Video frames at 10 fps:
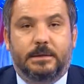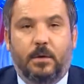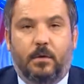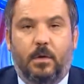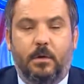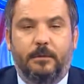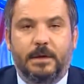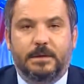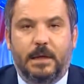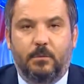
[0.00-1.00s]
Evet,
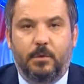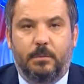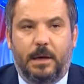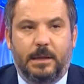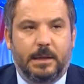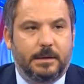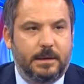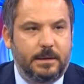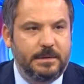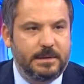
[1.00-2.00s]
Stockholm ve İstanbul
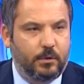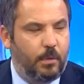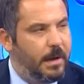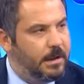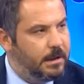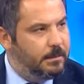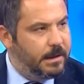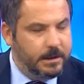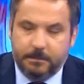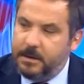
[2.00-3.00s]
bağlantıları. Biz de
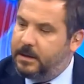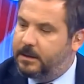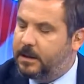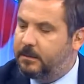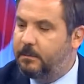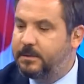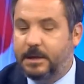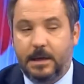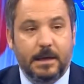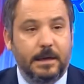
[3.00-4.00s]
toparlayalım artık milli
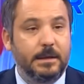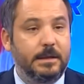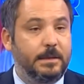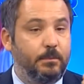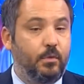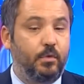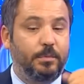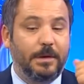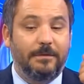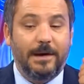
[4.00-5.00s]
takımımızı. Hakan dedi ki bu
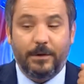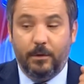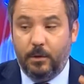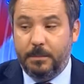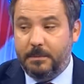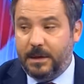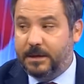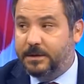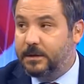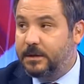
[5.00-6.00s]
grupta var
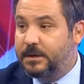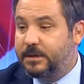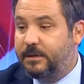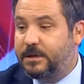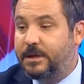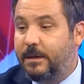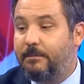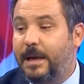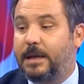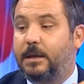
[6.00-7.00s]
olabilmek için İsveç'i
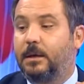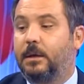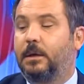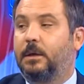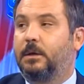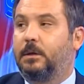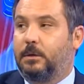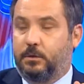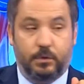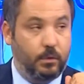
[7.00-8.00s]
yenmek
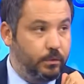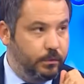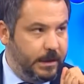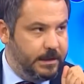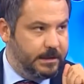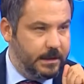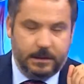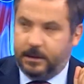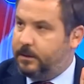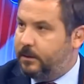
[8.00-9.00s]
zorundayız
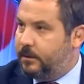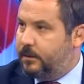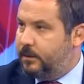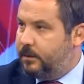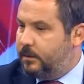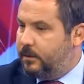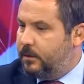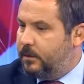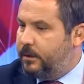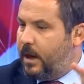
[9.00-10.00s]
dedi.
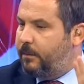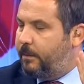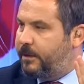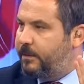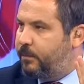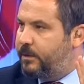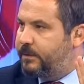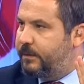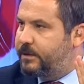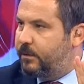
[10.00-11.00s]
Ne yapıp edip bu
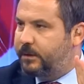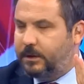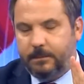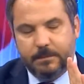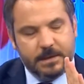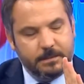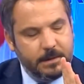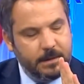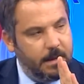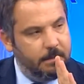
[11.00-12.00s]
İsveç'i orada
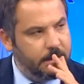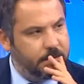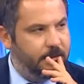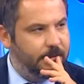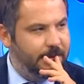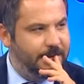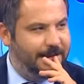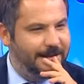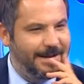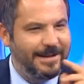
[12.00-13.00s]
deplasmanda yenmek zorunda
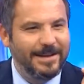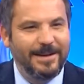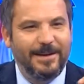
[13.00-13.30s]
istedi.